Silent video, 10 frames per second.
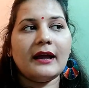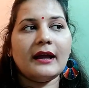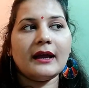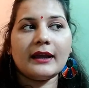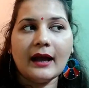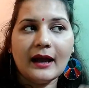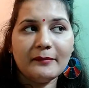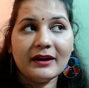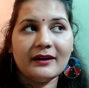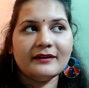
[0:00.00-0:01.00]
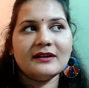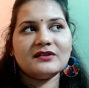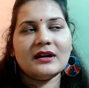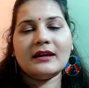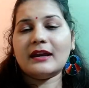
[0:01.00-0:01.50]
है क्या हमें करना
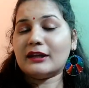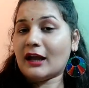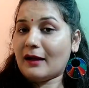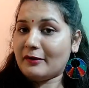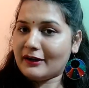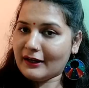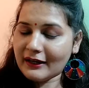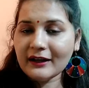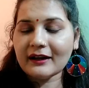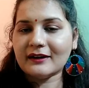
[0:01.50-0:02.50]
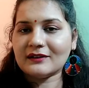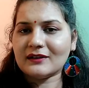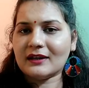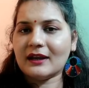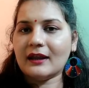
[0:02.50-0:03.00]
चाहिए क्या हमें नहीं करना
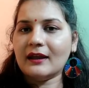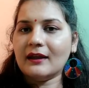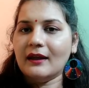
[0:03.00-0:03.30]
चाहिए